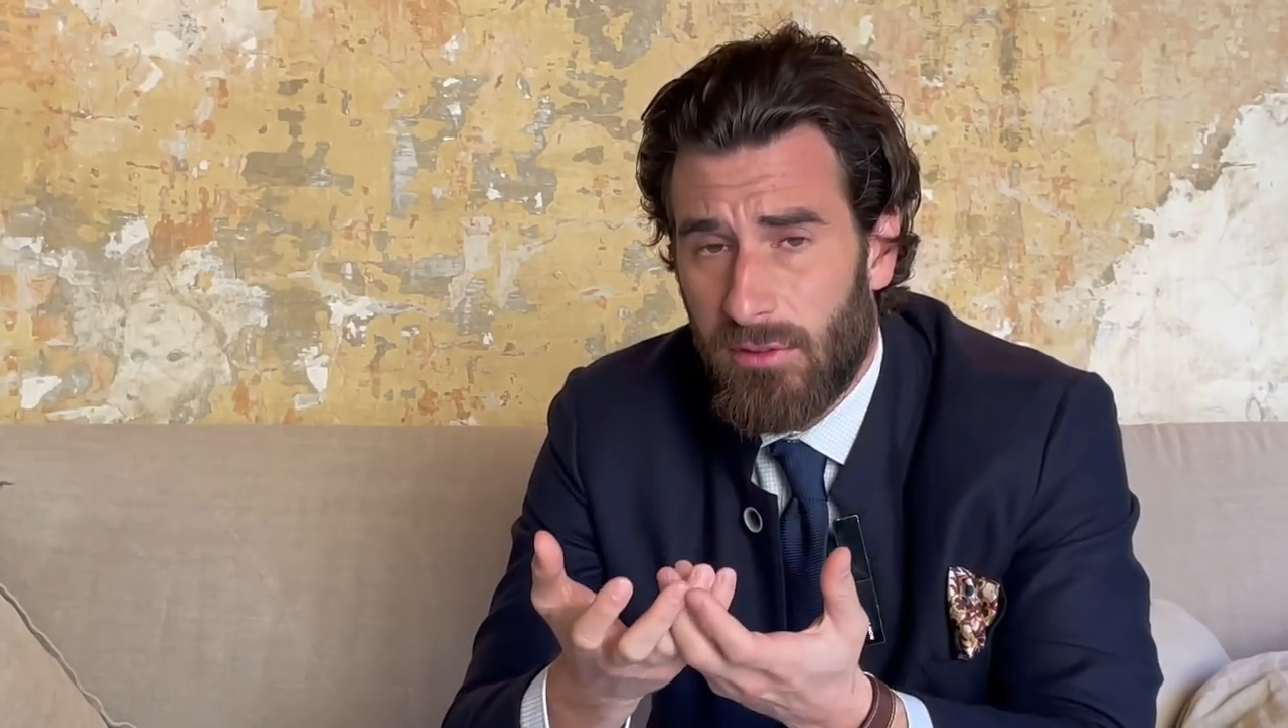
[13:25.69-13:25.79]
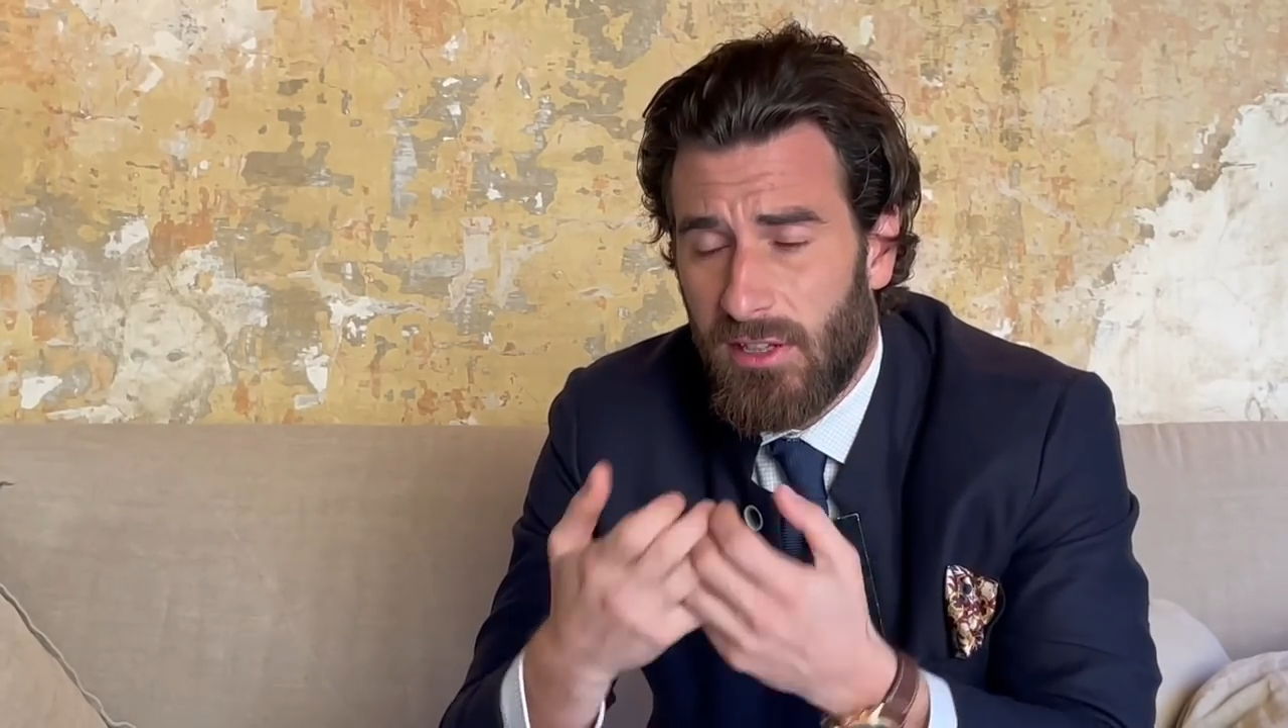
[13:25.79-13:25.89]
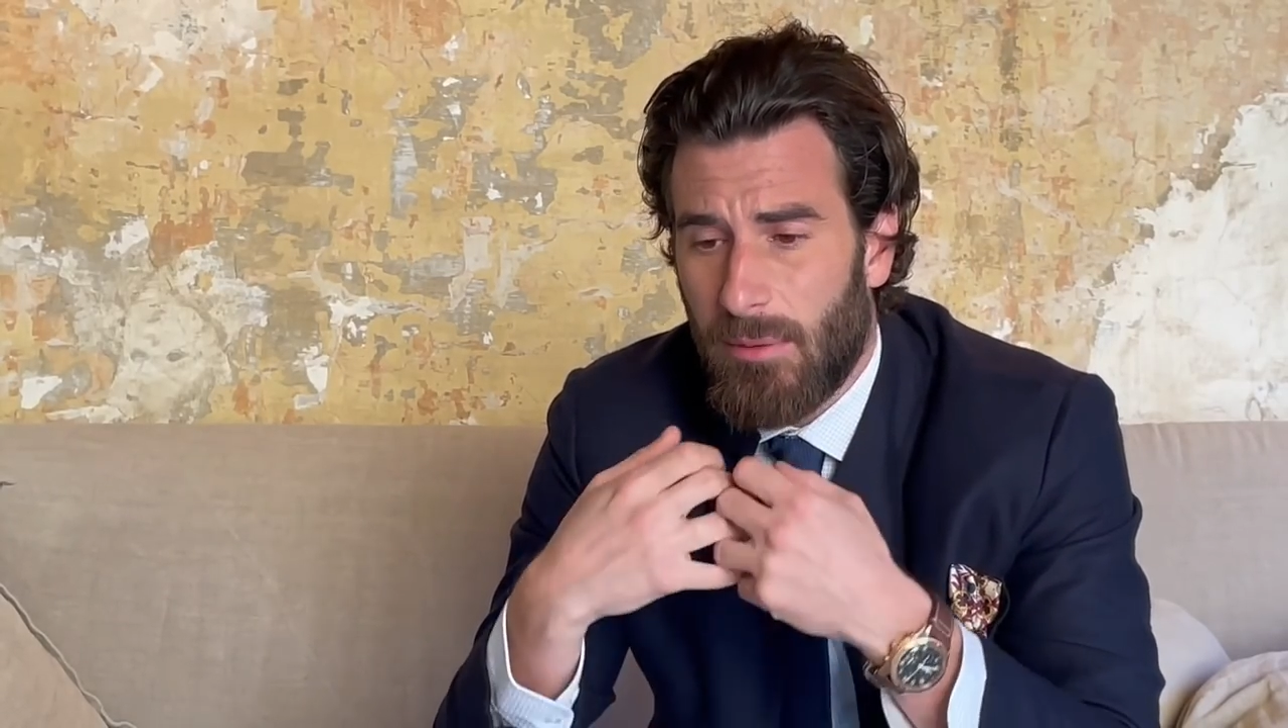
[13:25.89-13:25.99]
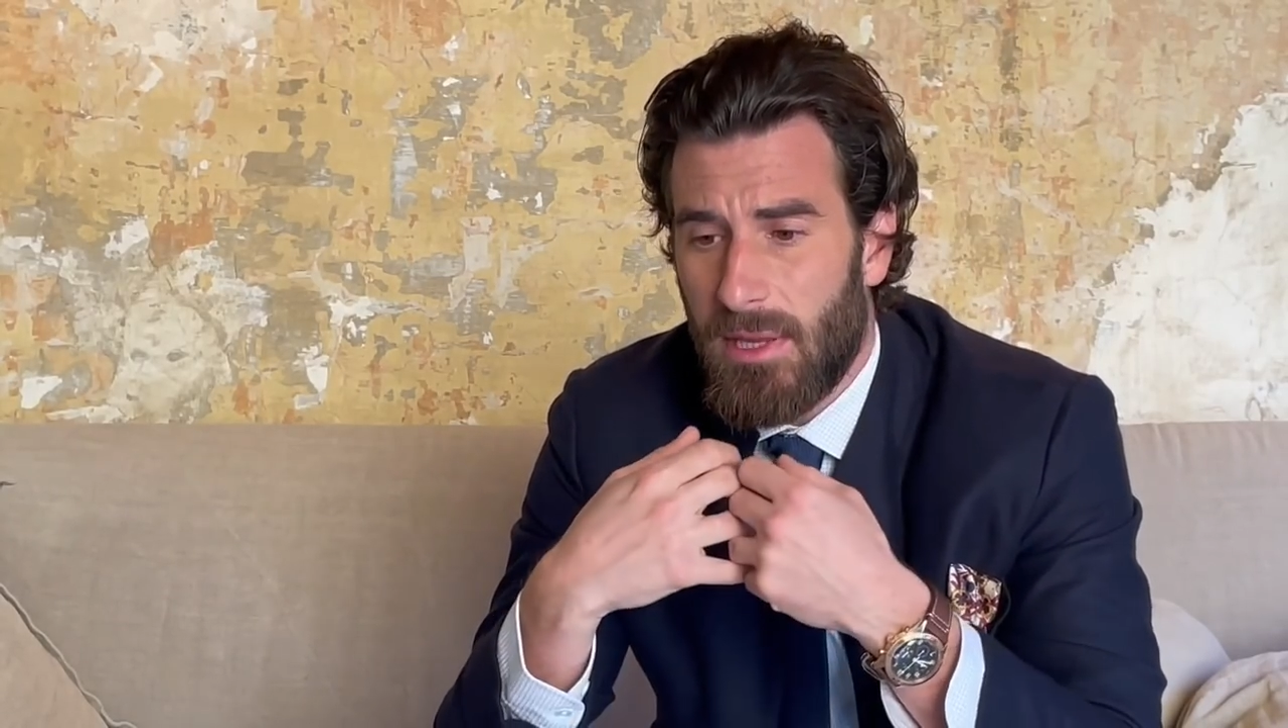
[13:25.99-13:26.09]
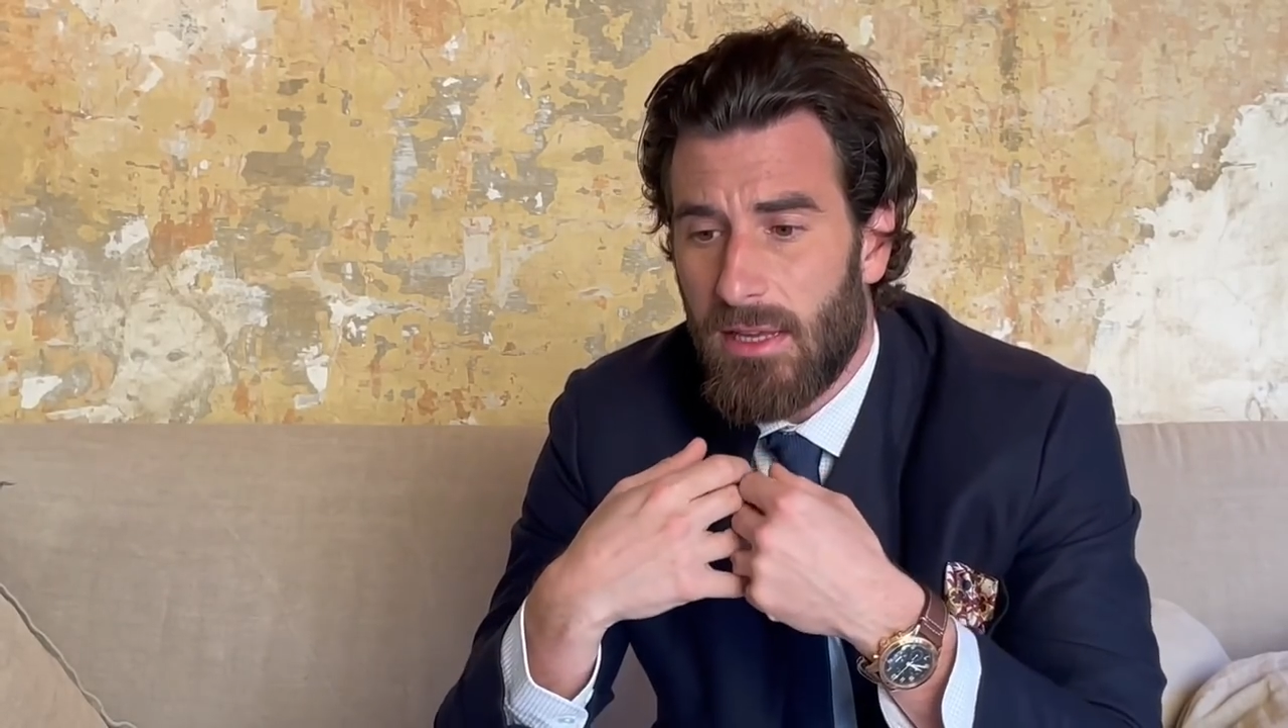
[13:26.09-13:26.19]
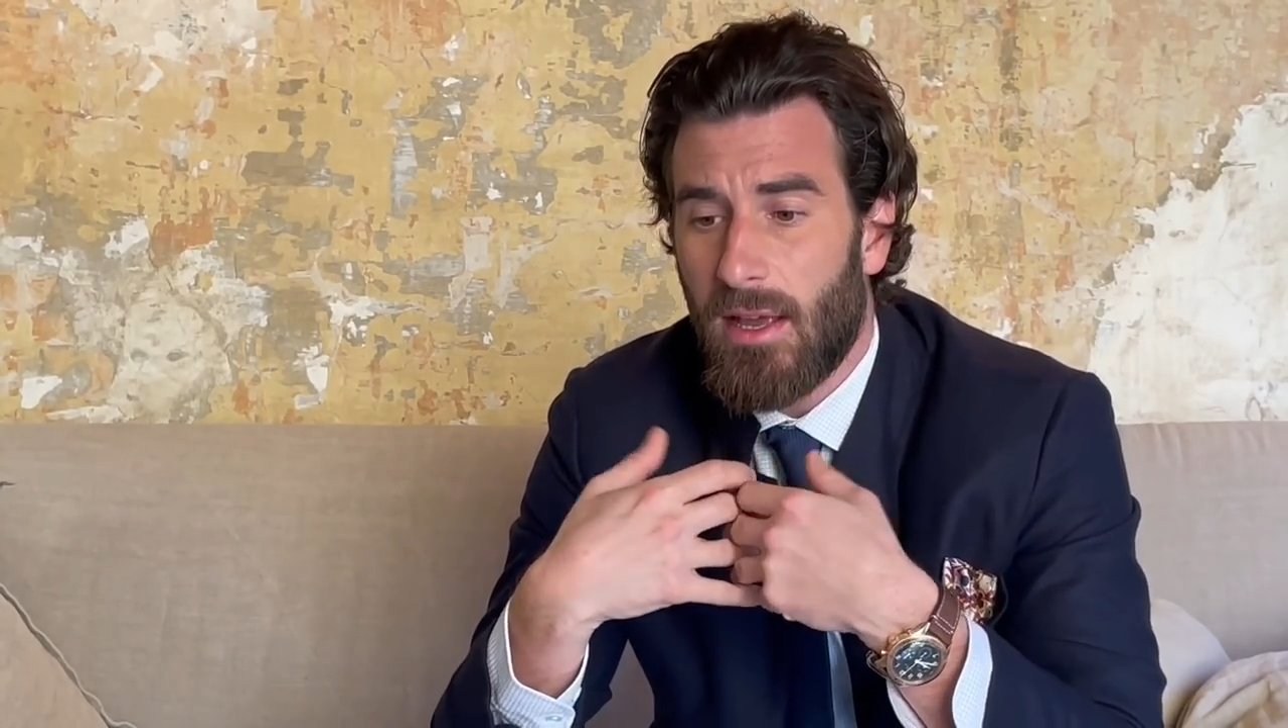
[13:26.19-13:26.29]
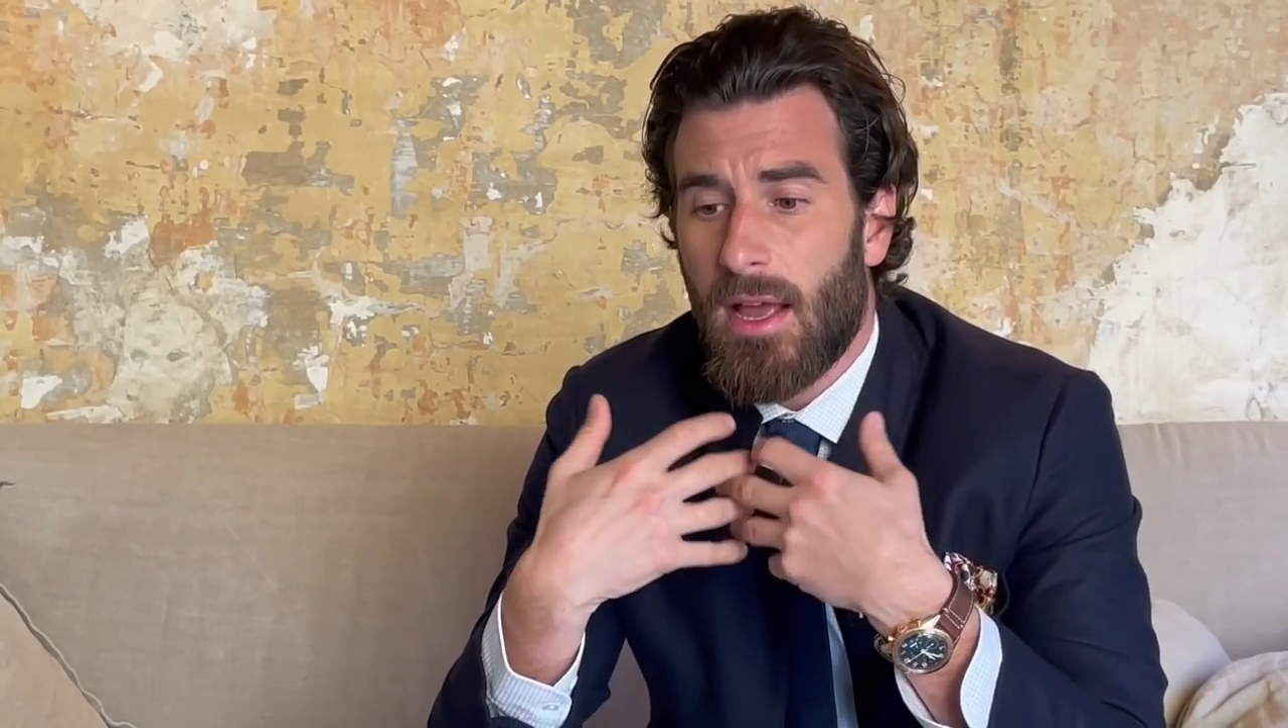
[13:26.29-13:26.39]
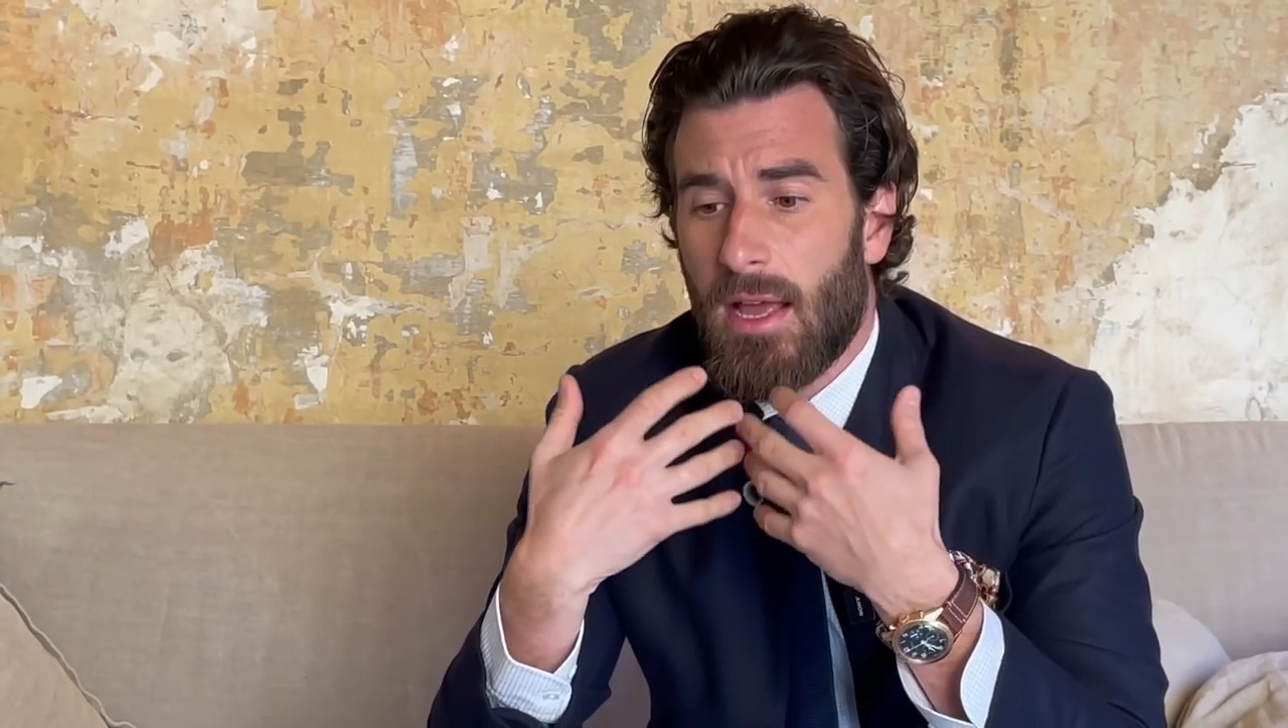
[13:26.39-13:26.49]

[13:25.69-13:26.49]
dynamique,